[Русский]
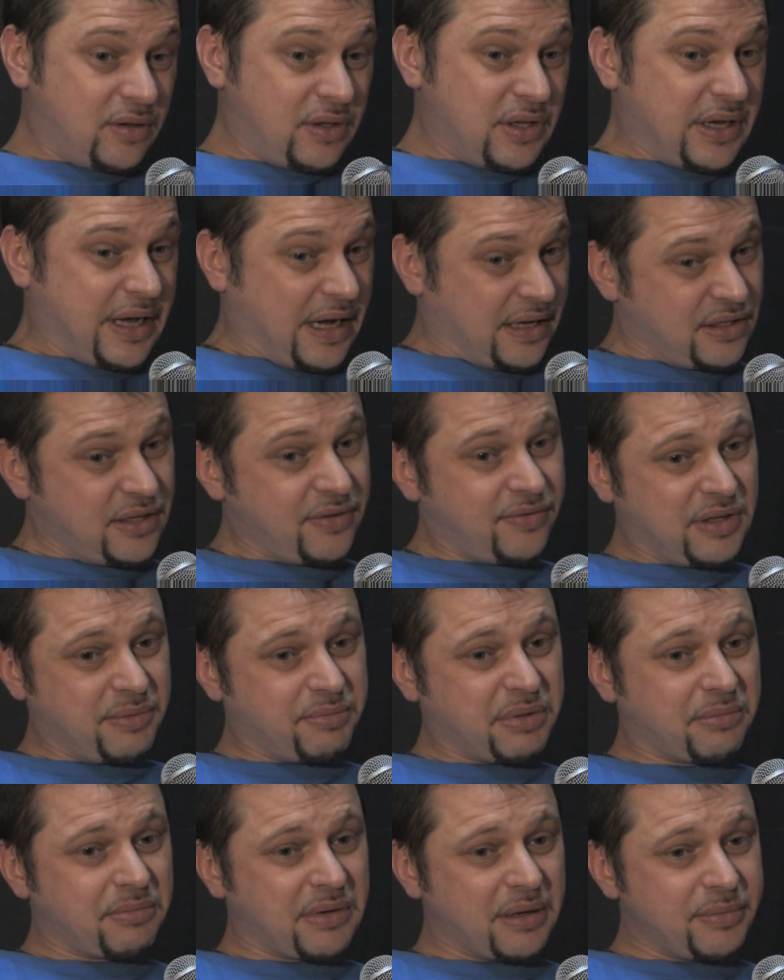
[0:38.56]
негативный
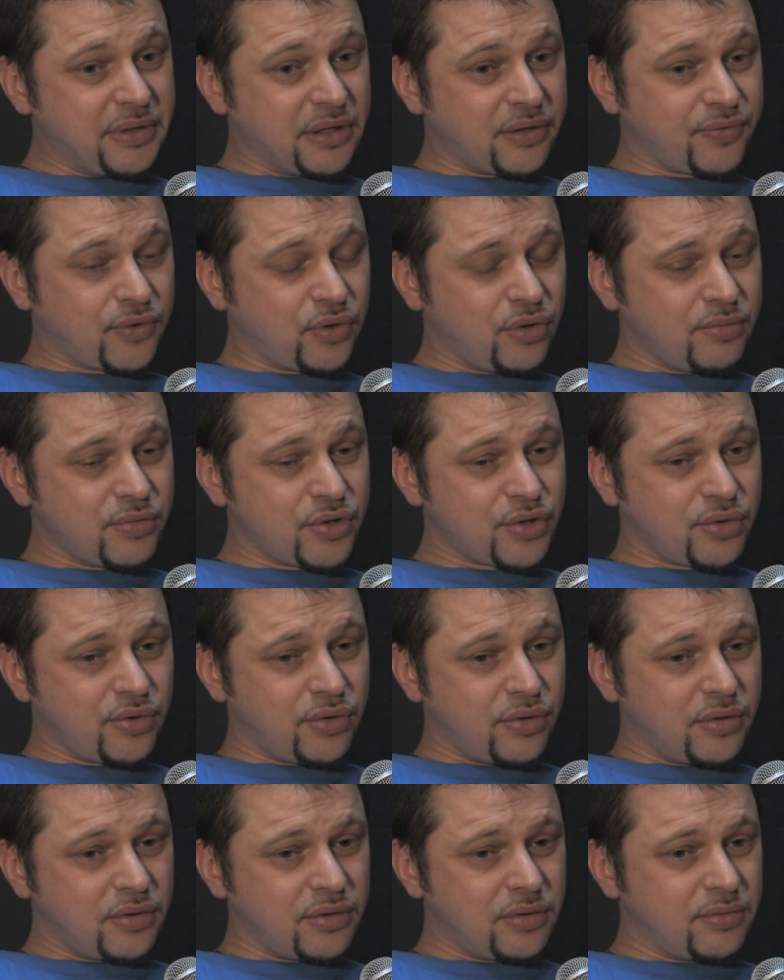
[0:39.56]
был момент в том,
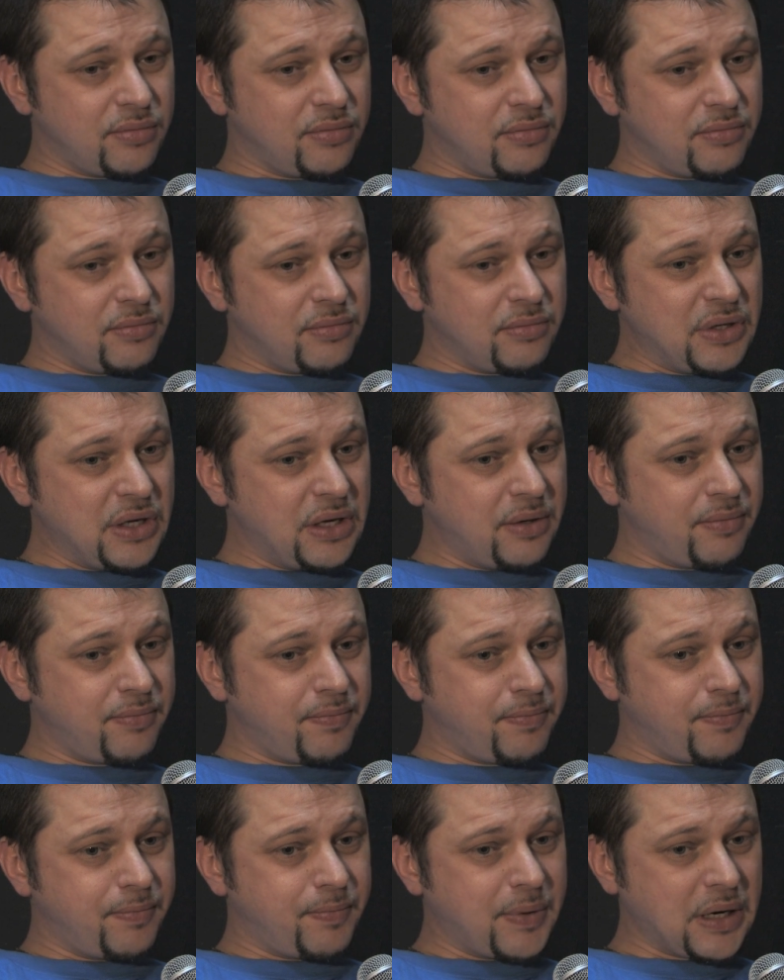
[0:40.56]
что мне
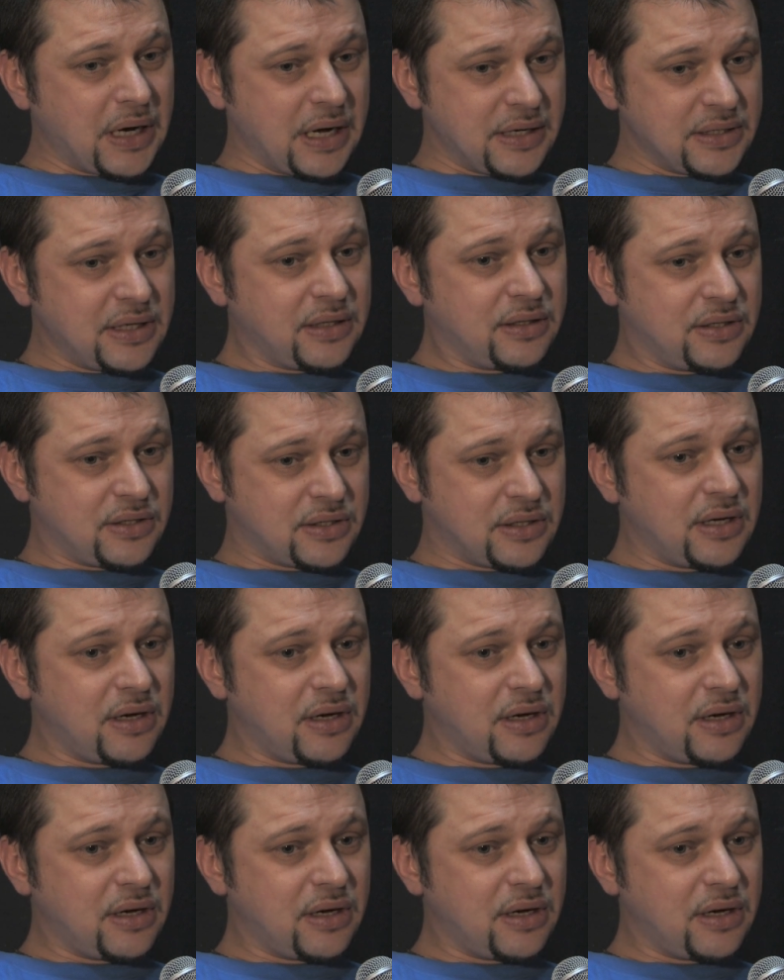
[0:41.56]
показалось,